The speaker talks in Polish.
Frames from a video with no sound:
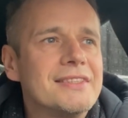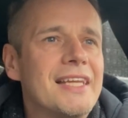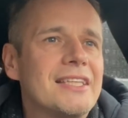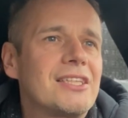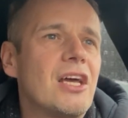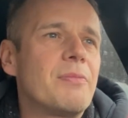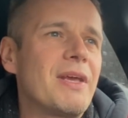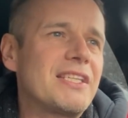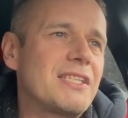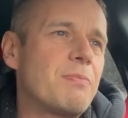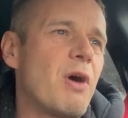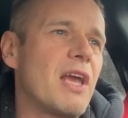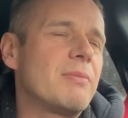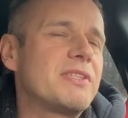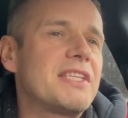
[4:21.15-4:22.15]
Natomiast
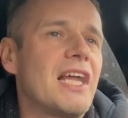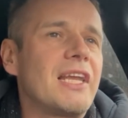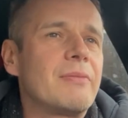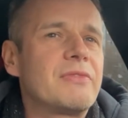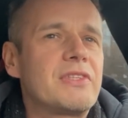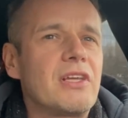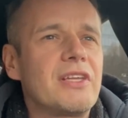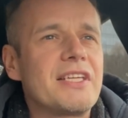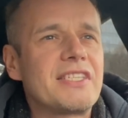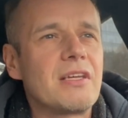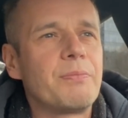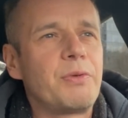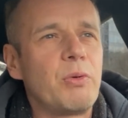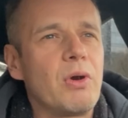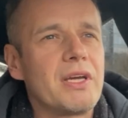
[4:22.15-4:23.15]
moim zdaniem to
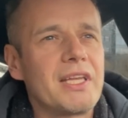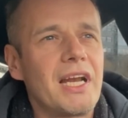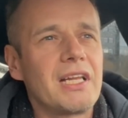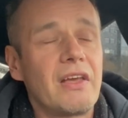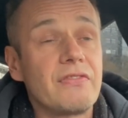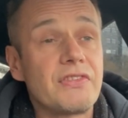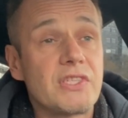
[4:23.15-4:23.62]
nastąpiło generalnie